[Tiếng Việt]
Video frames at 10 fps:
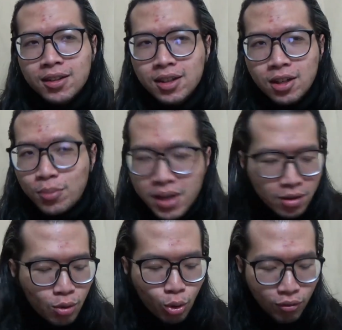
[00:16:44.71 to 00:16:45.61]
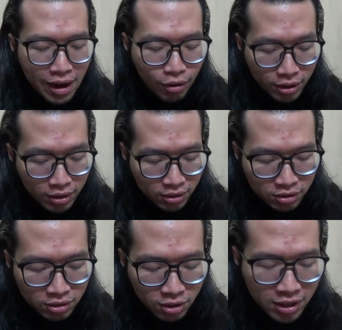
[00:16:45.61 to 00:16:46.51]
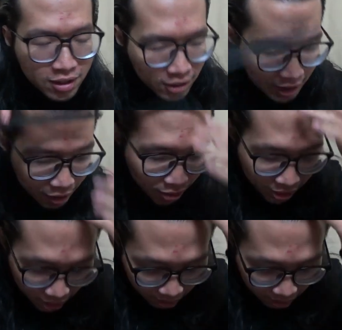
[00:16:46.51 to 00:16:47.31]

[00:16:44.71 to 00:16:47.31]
không biết là lùa vào thì nó sẽ như thế nào nữa